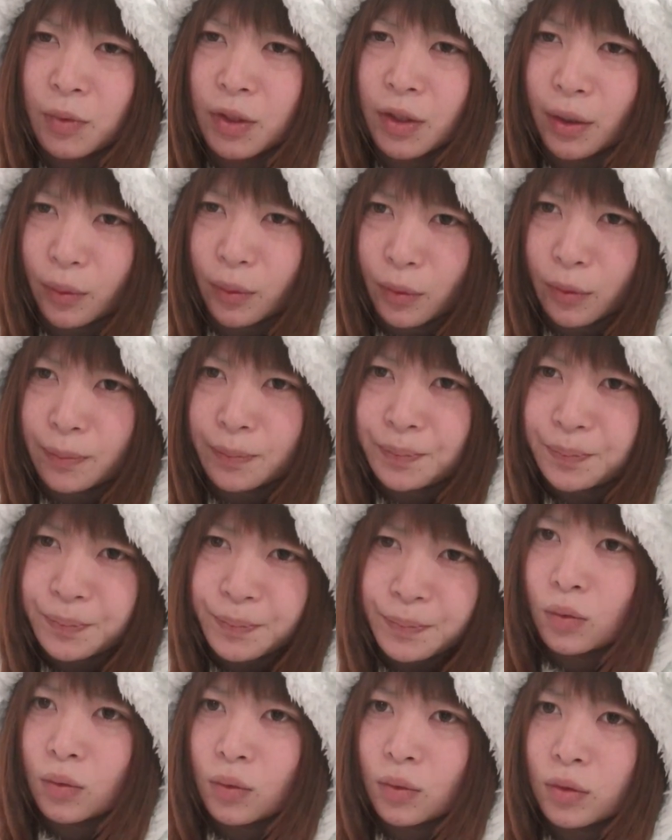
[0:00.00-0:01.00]
みたの
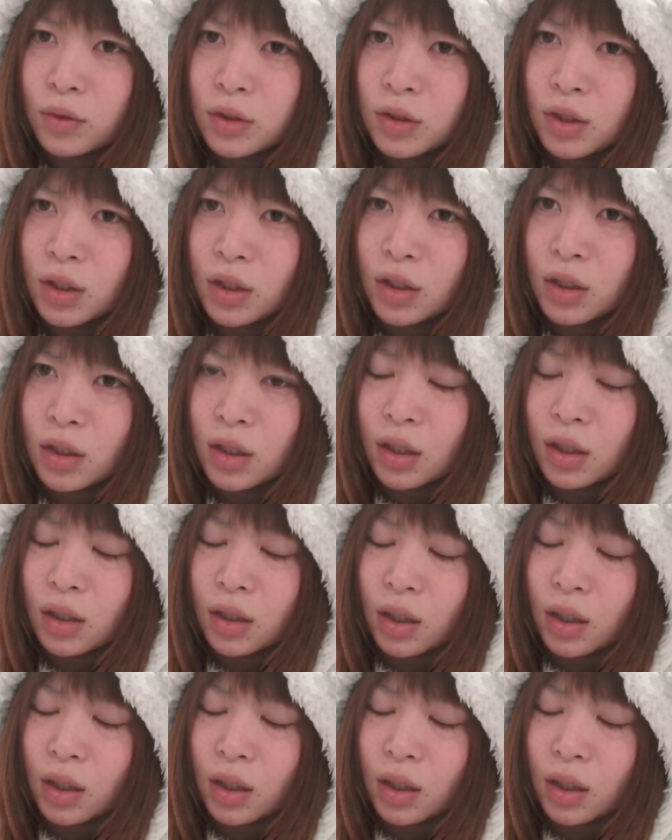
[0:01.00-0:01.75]
そしたらなん